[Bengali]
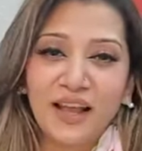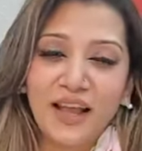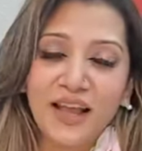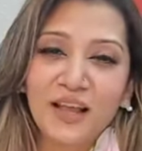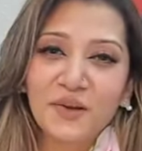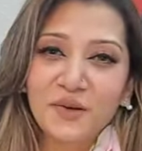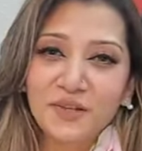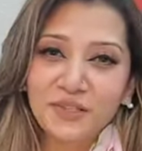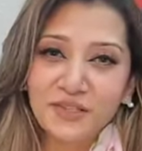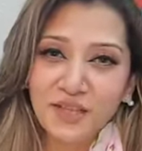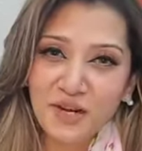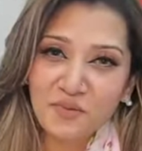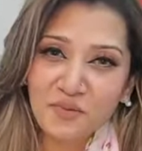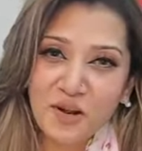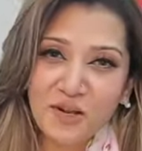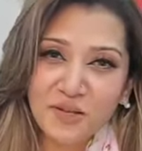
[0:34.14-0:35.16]
হ্যালো
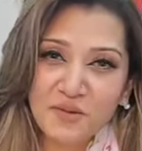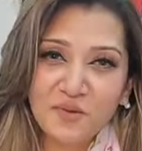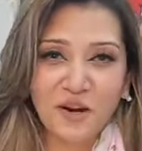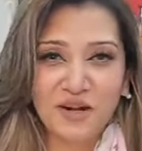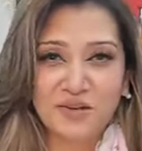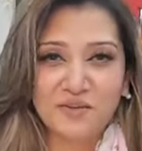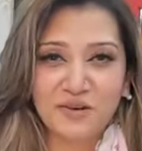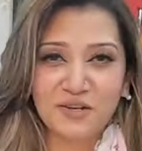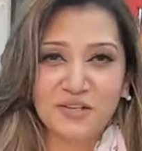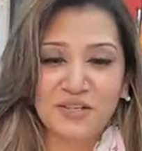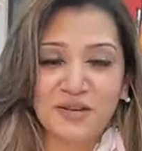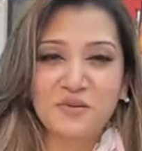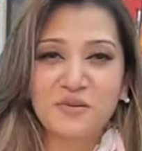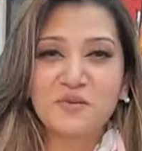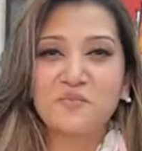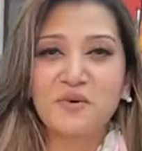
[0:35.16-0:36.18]
আসসালামু আলাইকুম গয়না বাক্স থেকে
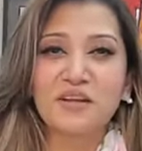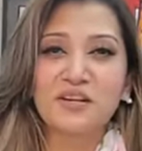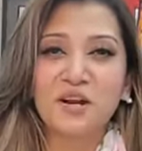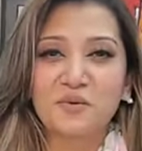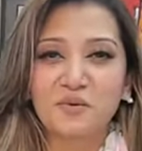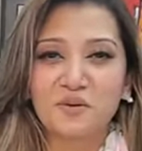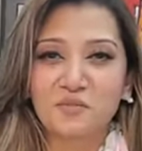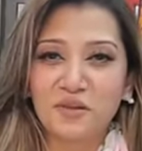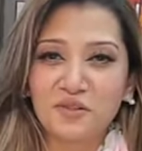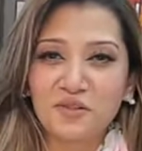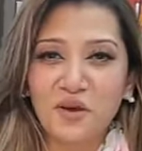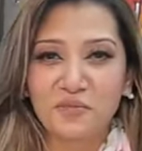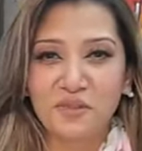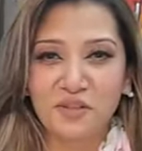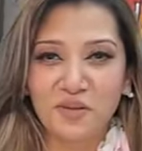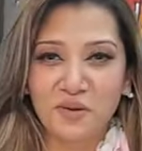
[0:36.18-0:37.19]
আমি টুম্পা সবসময় মতো
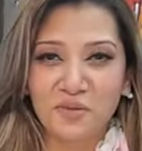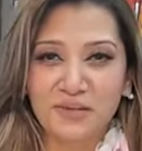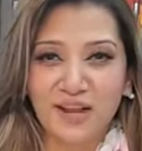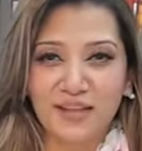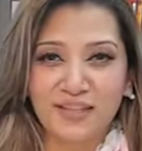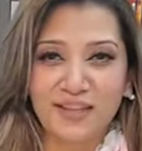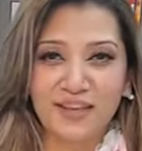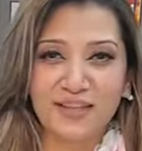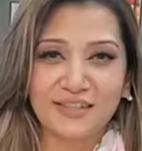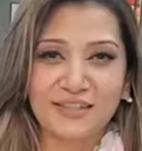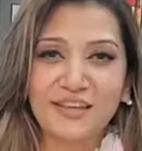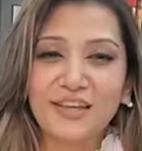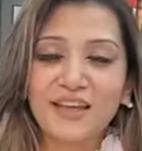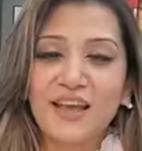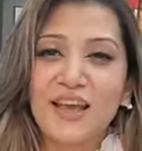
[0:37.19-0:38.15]
আপনাদের সবার সাথে আছি